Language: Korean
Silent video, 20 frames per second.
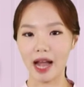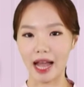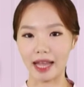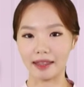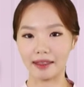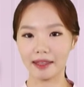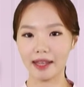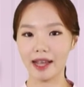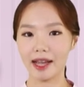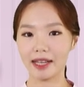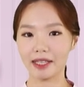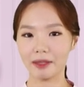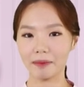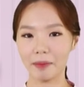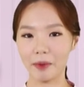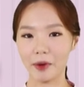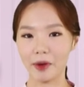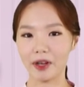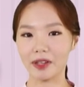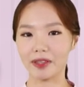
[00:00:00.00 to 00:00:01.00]

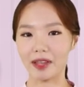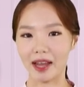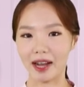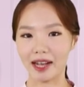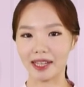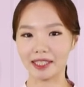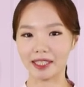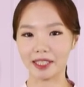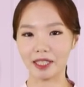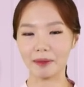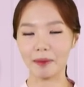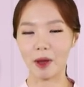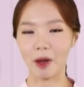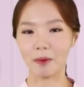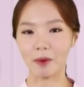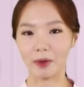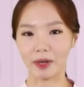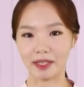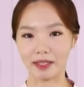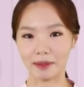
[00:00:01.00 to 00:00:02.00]
안내하는 표현 네가지를
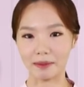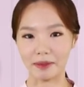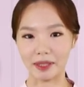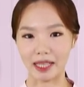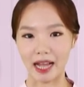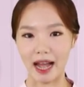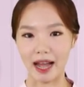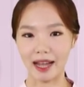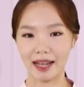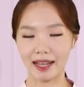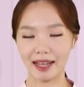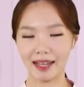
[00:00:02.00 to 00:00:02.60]
배워보겠습니다.